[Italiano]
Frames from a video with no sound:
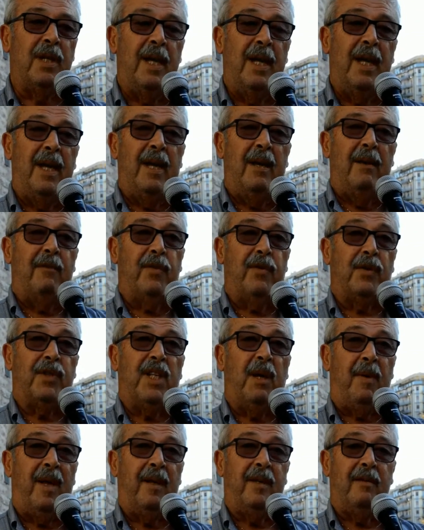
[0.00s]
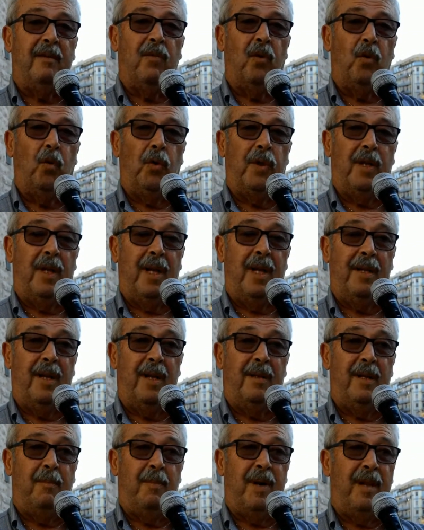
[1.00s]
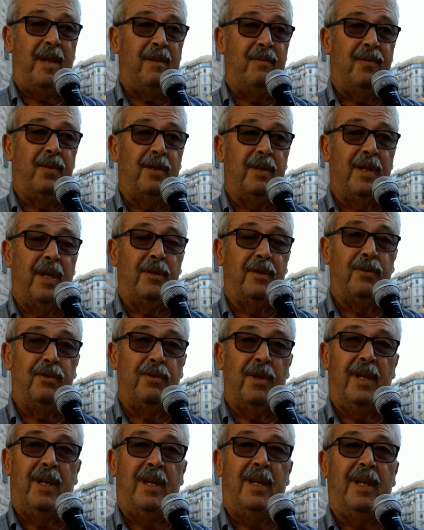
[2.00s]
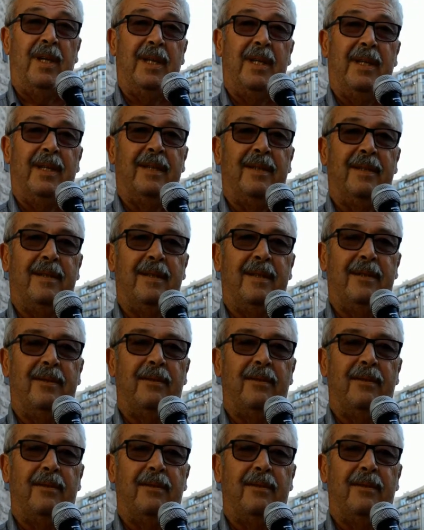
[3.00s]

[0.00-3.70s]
fortemente voluta da tanti padri fondatori che eh,